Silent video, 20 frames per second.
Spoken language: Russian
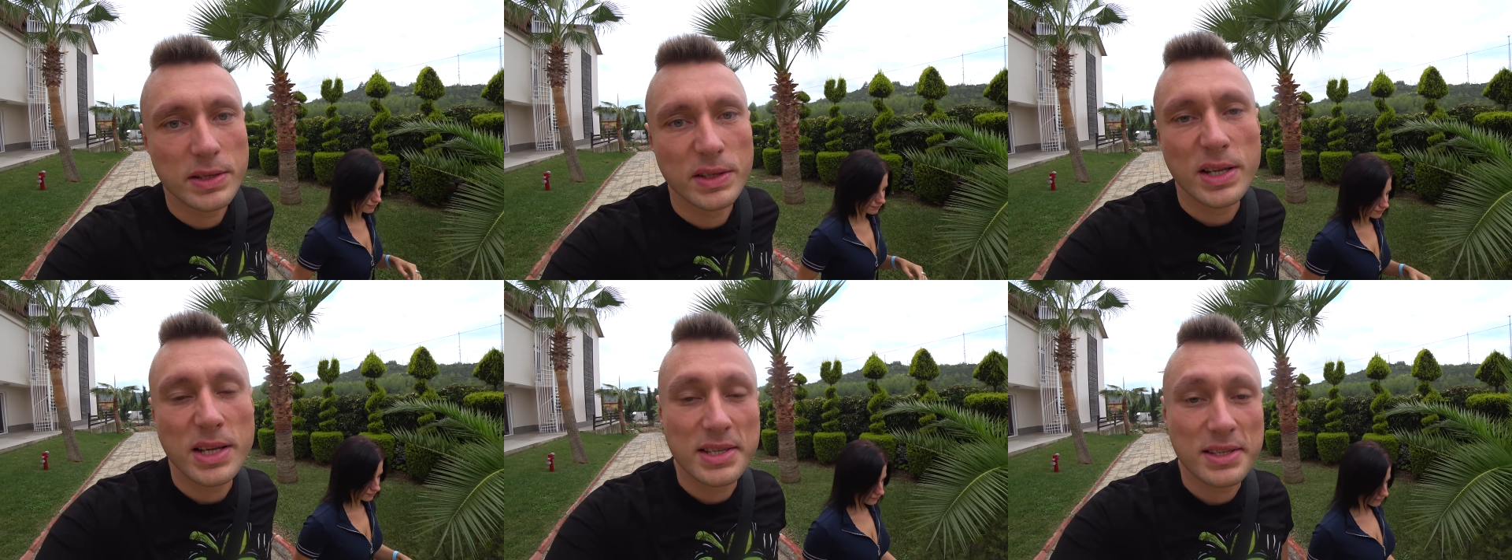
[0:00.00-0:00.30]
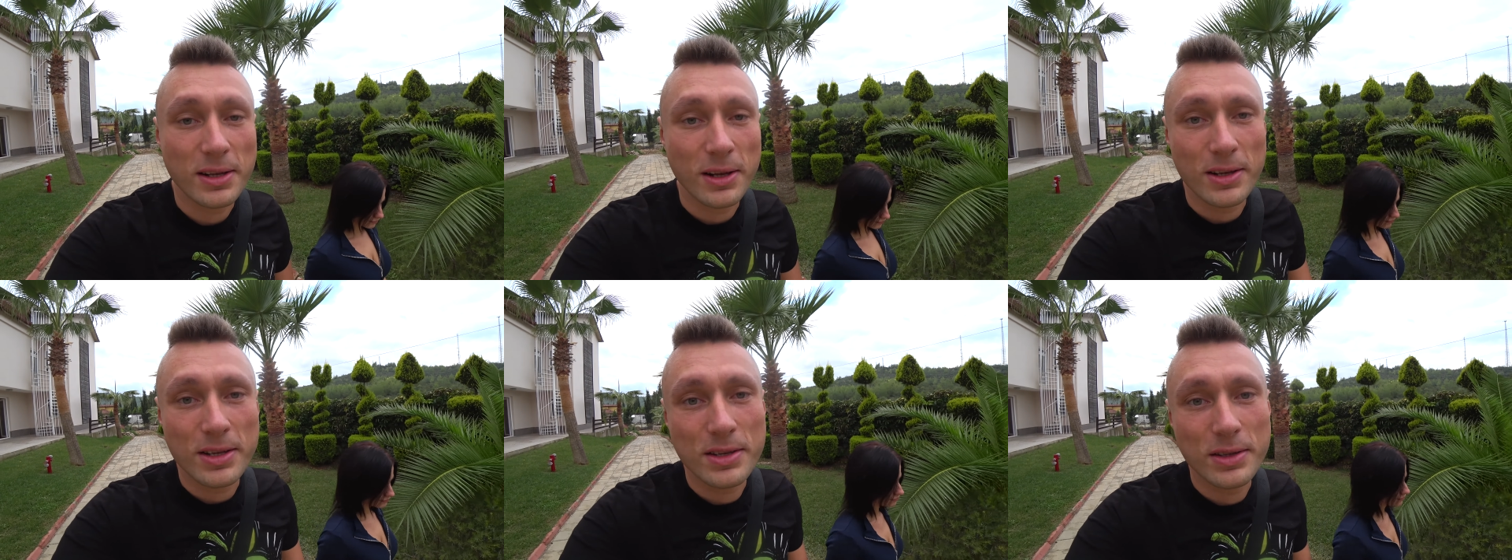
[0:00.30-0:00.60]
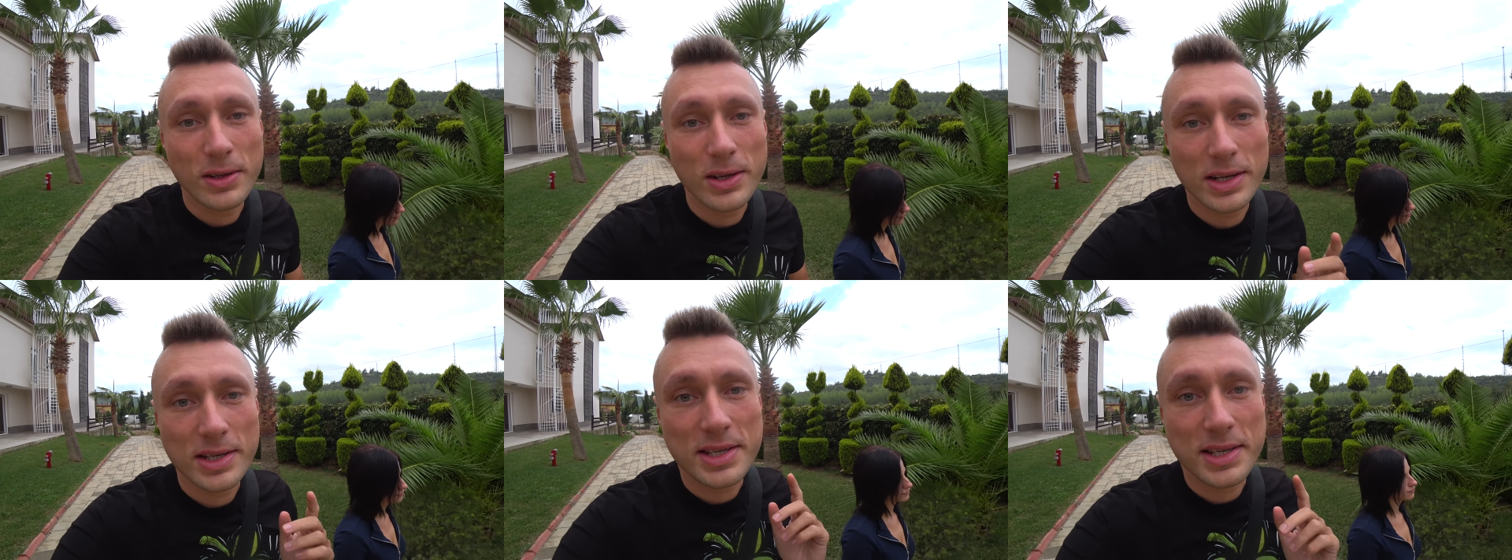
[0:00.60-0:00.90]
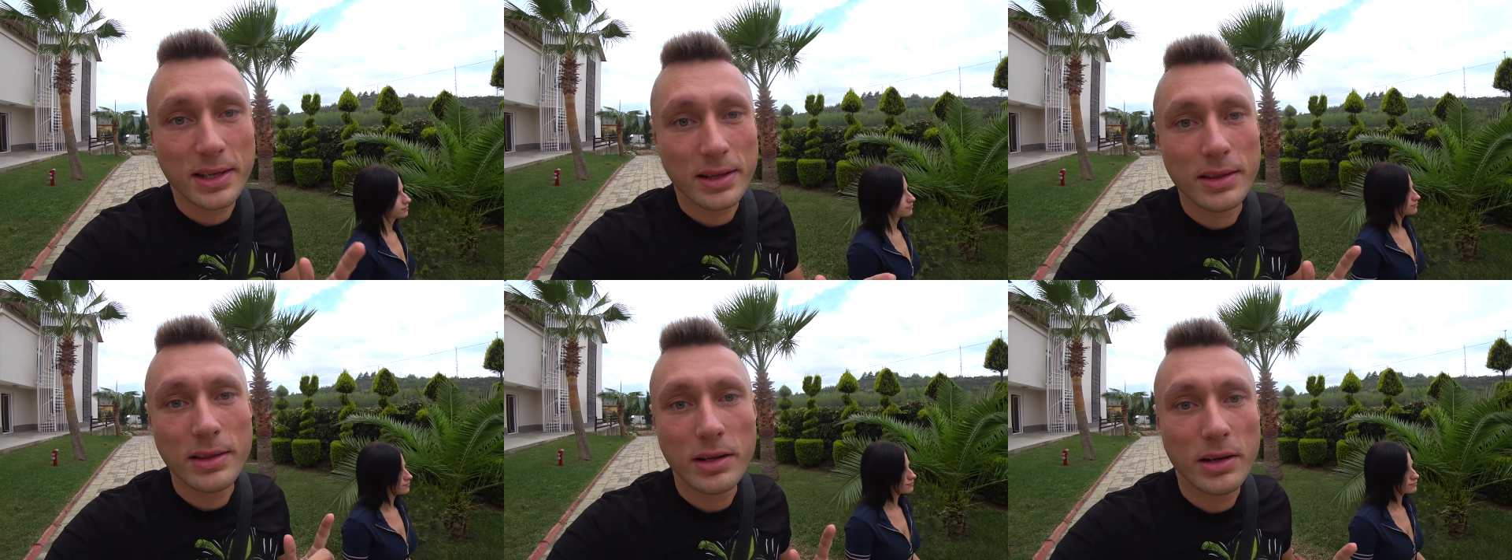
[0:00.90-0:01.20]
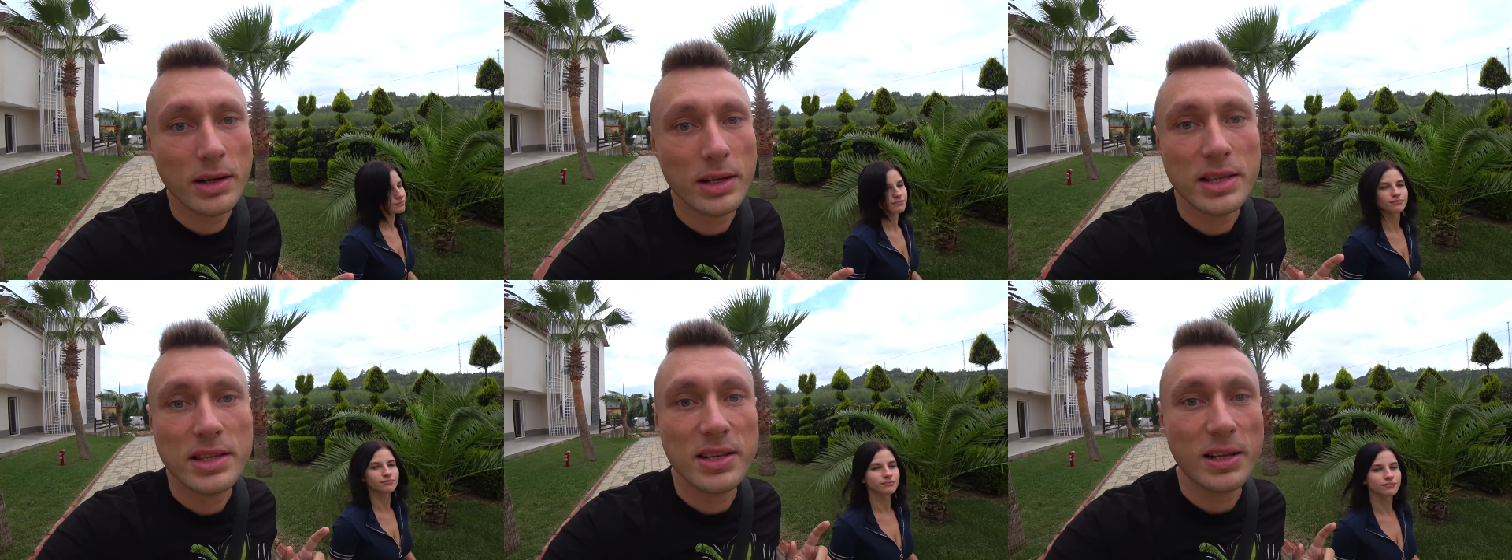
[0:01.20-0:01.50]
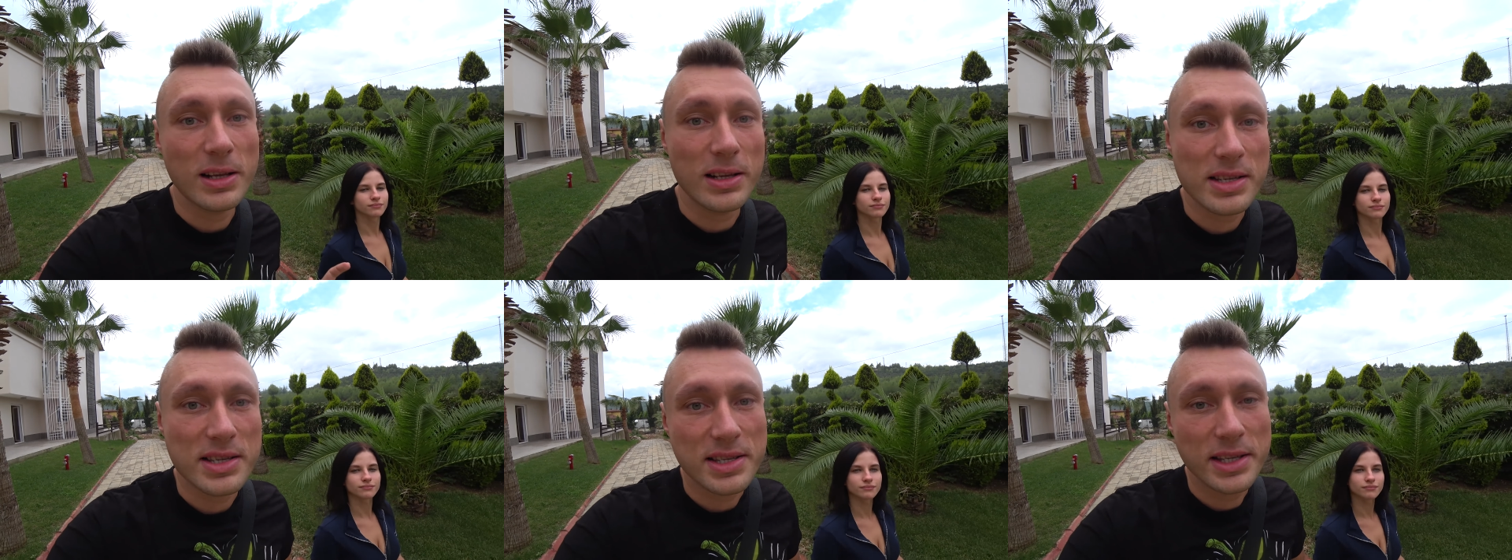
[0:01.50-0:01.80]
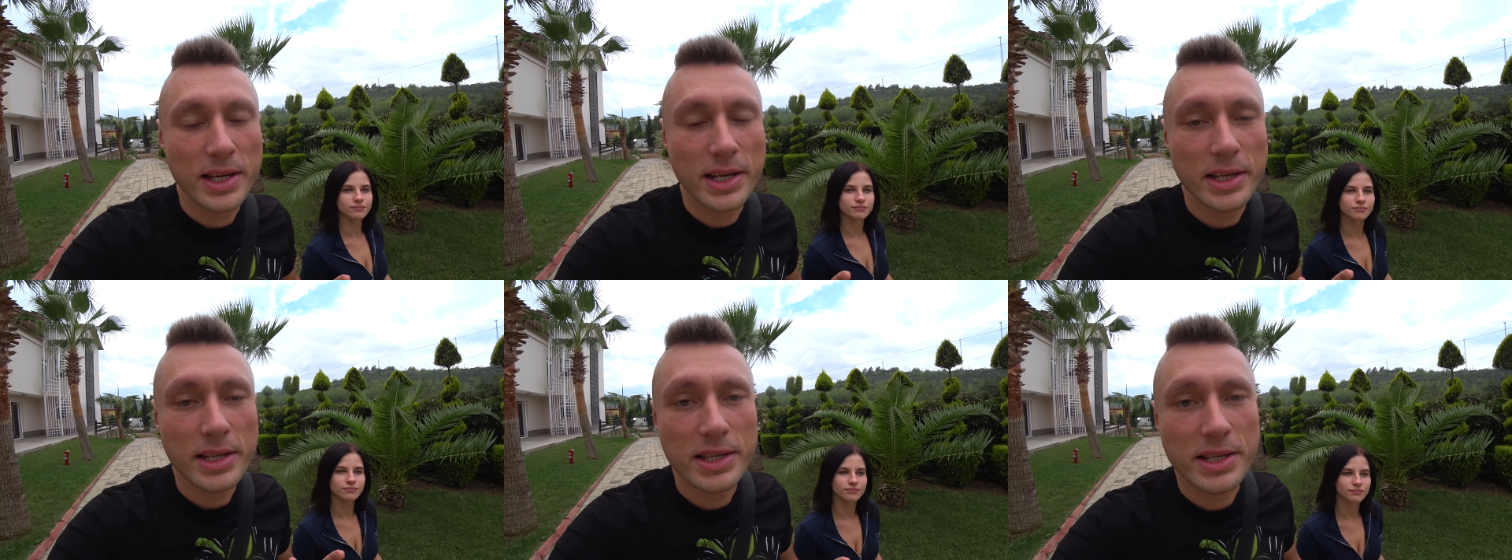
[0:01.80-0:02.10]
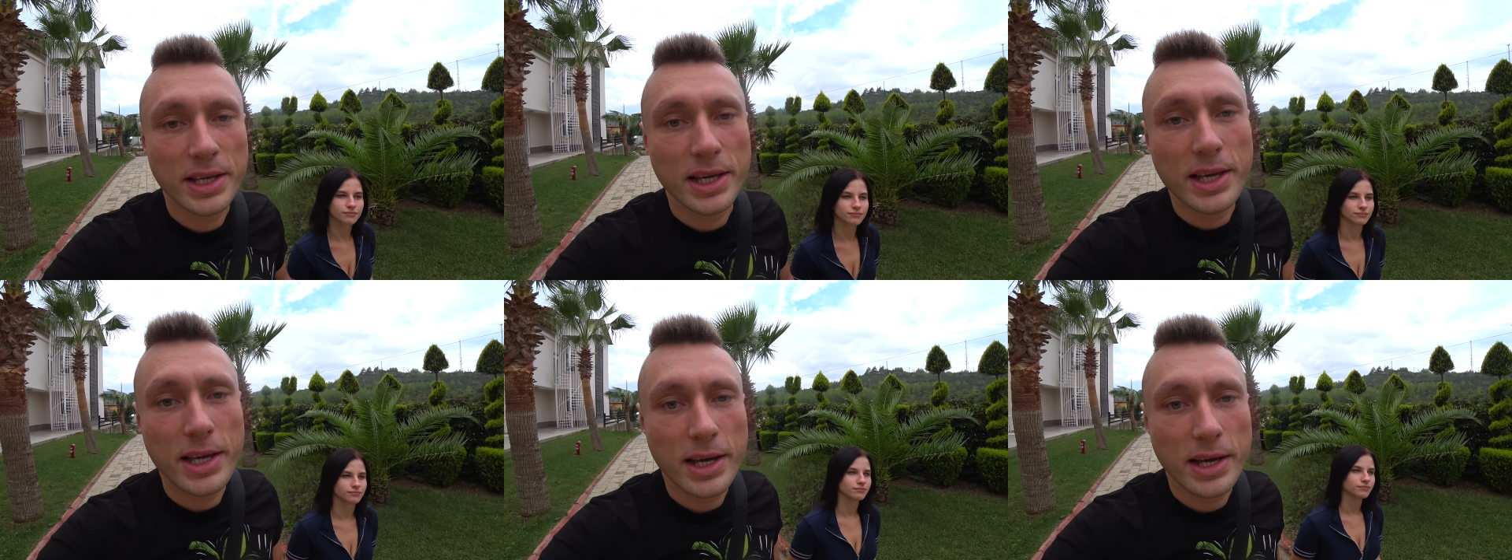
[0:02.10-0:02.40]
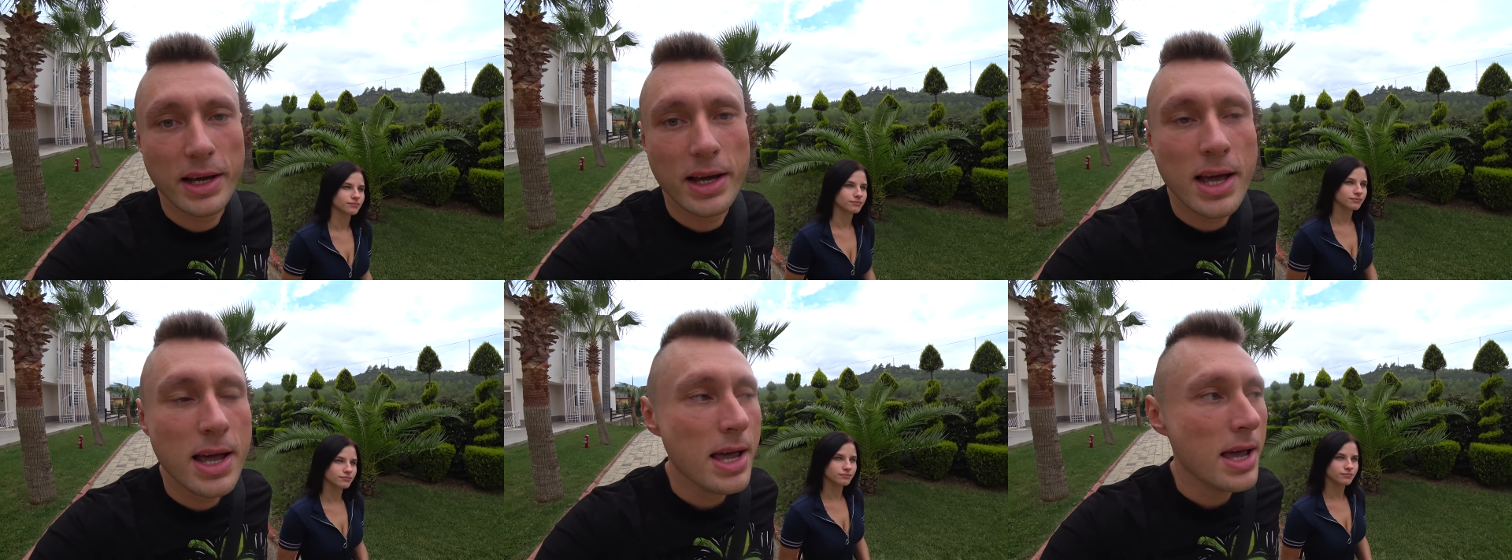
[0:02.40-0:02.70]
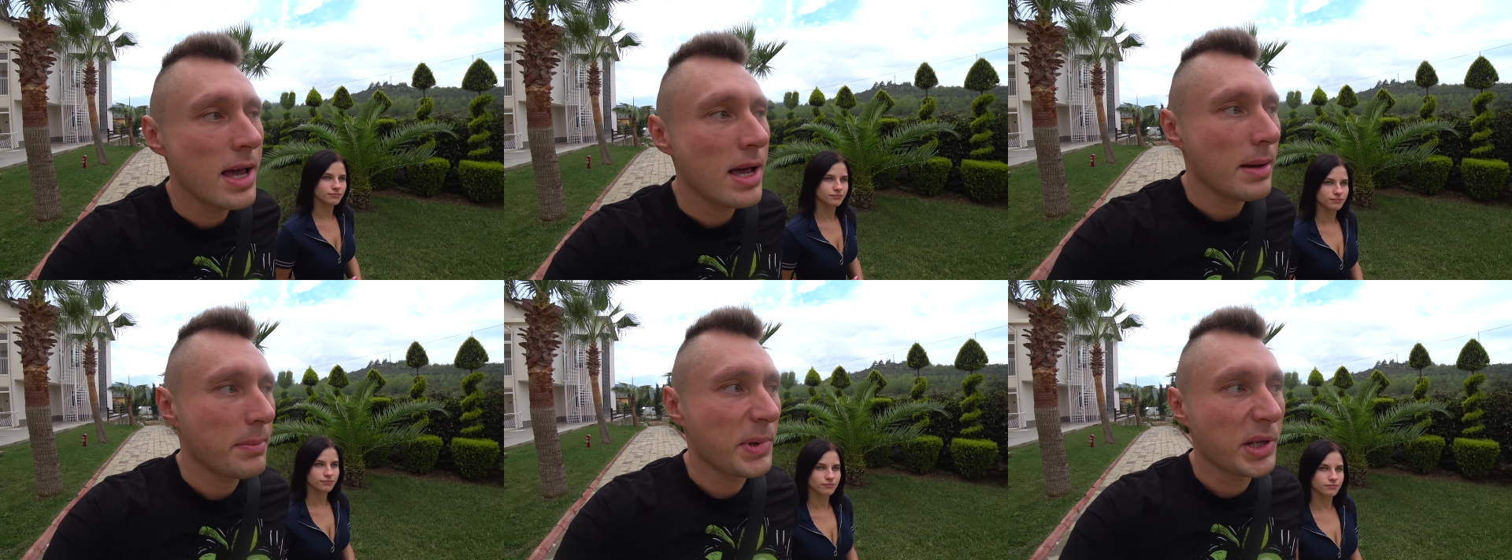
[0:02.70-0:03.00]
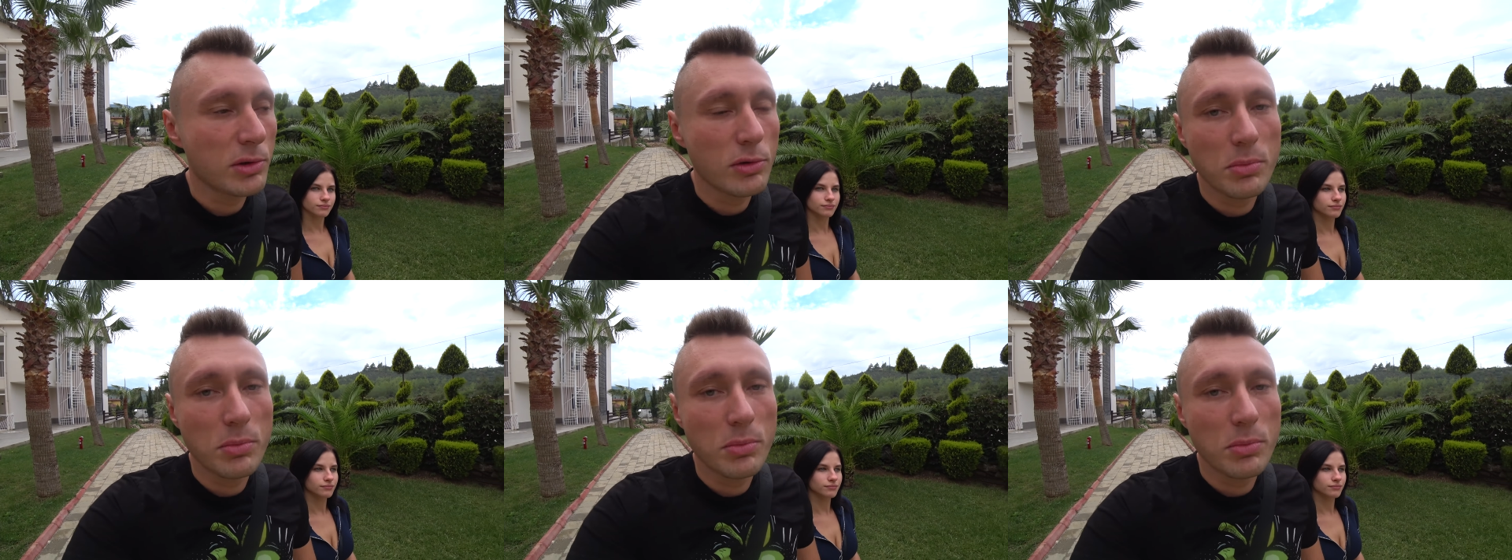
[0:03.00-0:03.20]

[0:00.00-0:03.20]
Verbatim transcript: у нас родилась одна интересная идея. Мы